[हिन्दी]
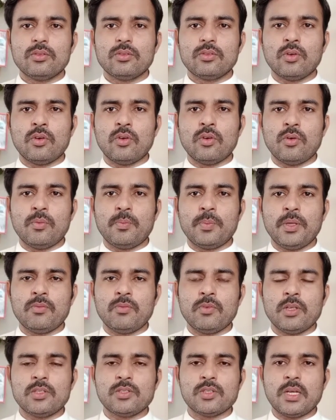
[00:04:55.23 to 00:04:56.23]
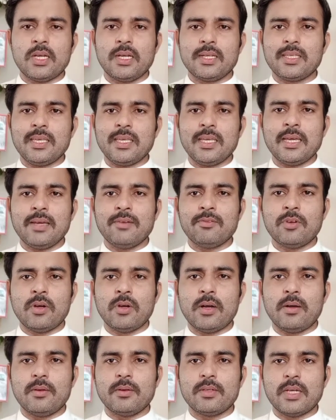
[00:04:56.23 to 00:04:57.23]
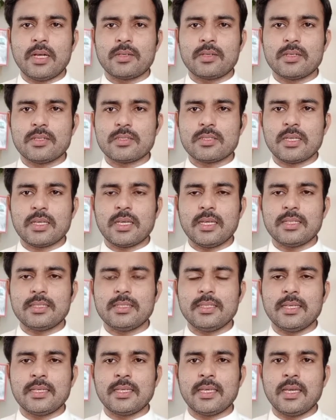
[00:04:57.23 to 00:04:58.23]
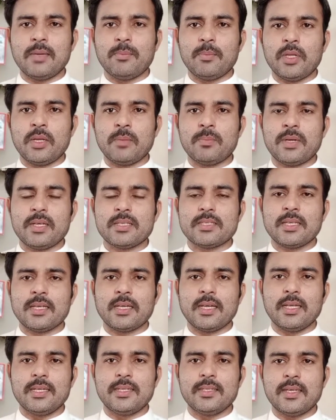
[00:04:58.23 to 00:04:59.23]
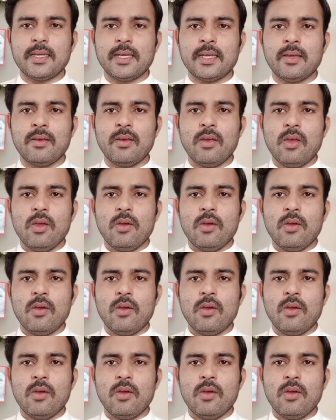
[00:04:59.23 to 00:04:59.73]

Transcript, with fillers: तो फिर वो जो लड़की है वो डॉक्टर से कहती है कि मेरे पास एक आईडी है